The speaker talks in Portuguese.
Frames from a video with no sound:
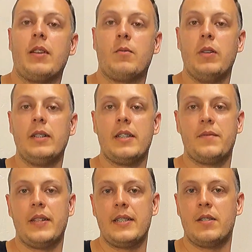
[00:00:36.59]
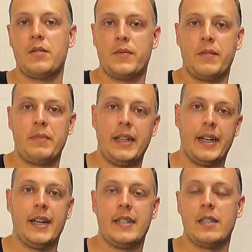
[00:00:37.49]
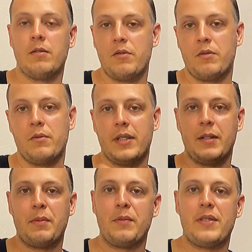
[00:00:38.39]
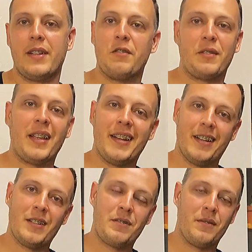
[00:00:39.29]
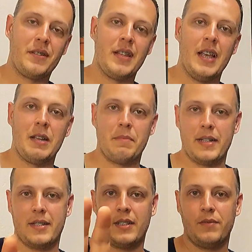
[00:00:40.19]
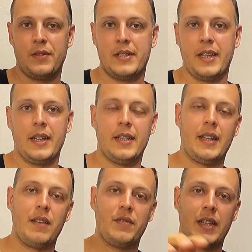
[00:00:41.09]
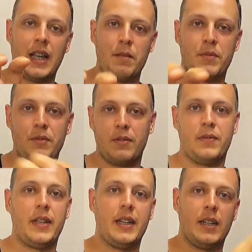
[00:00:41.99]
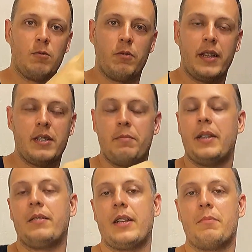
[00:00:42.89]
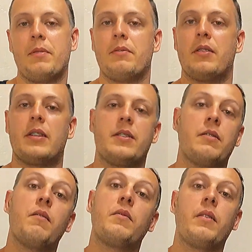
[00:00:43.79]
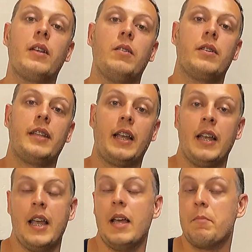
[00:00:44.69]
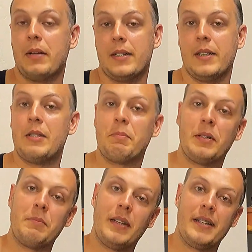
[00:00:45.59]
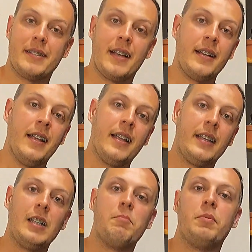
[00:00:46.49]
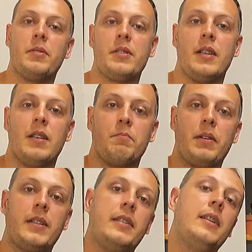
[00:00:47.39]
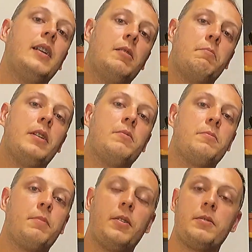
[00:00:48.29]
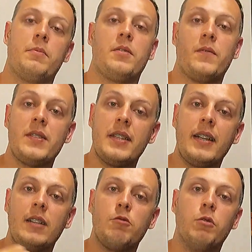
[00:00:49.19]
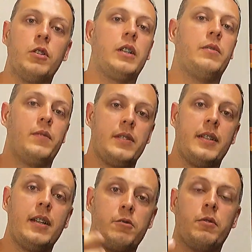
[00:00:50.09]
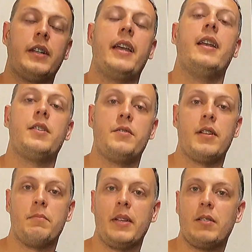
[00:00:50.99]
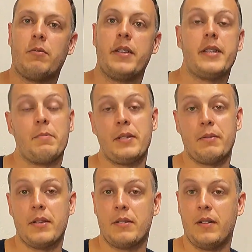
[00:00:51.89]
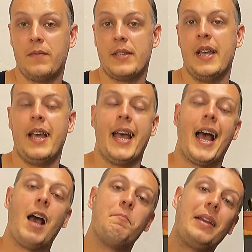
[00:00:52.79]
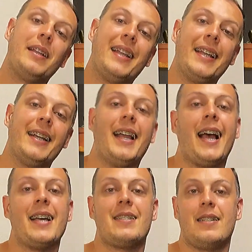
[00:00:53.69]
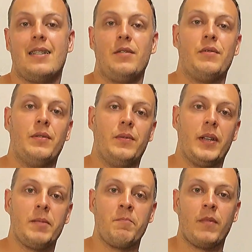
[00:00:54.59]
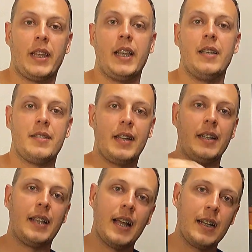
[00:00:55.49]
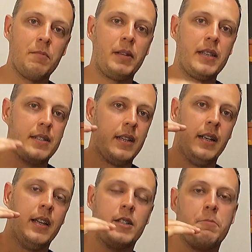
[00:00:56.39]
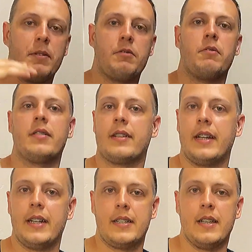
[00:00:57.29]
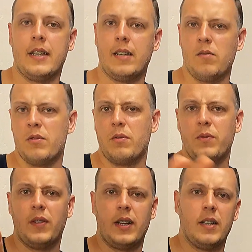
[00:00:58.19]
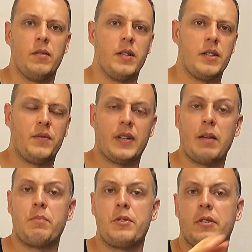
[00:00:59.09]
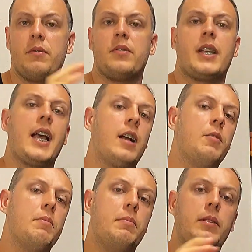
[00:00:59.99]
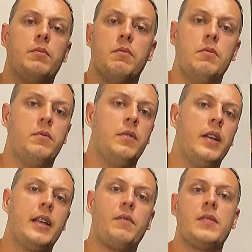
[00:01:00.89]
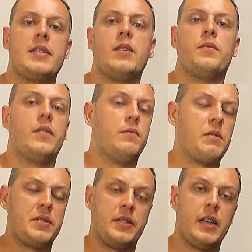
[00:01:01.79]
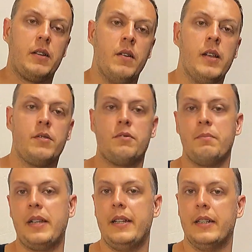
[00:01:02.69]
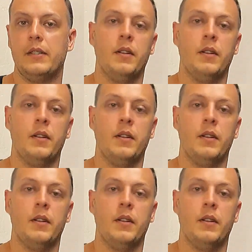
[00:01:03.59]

Quantas vezes os familiares, eu não estou dizendo para você cortar relações, mas que você deve absorver o conhecimento que as pessoas que estão ao teu redor têm para te disponibilizar e depois partir para os próximos. Fazer network, fazer network é relacionamento, conhecer pessoas novas, aprender a se desenvolver e sentar na mesa de pessoas grandes. E eu não estou falando de ficar puxando o saco, babando o ovo e fazendo favorzinho, se humilhando.